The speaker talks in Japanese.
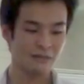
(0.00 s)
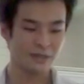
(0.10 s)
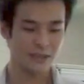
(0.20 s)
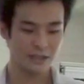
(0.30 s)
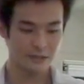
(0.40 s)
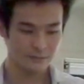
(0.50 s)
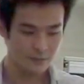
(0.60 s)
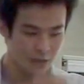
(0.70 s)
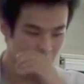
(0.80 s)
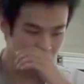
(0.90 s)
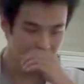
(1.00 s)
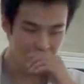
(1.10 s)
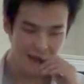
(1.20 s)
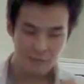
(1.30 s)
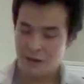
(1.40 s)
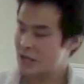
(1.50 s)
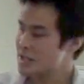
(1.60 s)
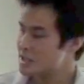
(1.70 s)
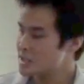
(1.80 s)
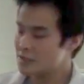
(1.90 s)
なります。で、まあ、
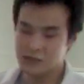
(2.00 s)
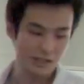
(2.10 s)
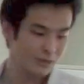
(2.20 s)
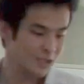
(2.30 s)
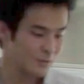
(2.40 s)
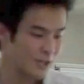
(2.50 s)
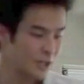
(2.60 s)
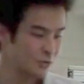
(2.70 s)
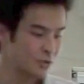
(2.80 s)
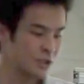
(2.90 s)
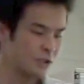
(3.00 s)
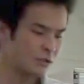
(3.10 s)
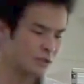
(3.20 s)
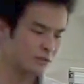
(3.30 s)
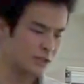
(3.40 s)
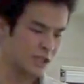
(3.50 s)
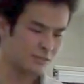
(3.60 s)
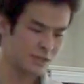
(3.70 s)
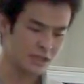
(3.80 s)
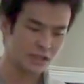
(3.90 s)
返信には様々な意図のツイートが存在
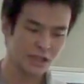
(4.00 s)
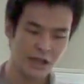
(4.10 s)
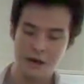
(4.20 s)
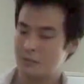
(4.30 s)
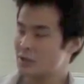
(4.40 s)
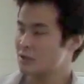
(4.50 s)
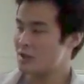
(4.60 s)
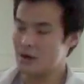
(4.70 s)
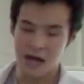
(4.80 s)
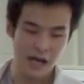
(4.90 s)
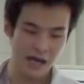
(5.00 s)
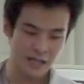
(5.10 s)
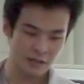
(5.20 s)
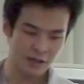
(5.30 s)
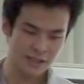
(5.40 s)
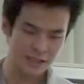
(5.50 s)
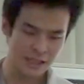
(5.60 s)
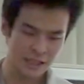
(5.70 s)
します。まあ、例えば、相手の発